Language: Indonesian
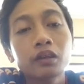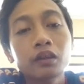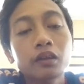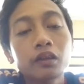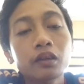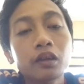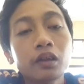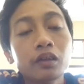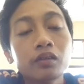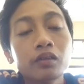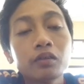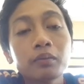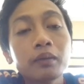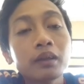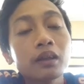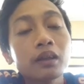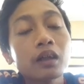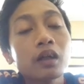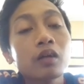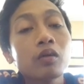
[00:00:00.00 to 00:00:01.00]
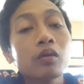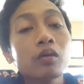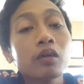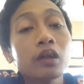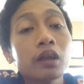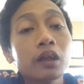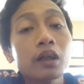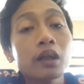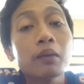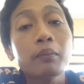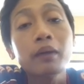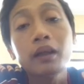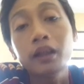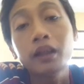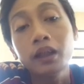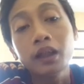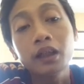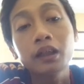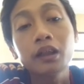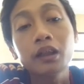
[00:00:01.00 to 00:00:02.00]
nah, cuman kalau kita
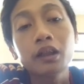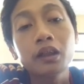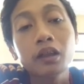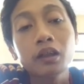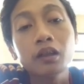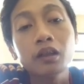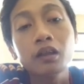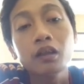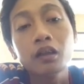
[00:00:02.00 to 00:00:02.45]
balik lagi ke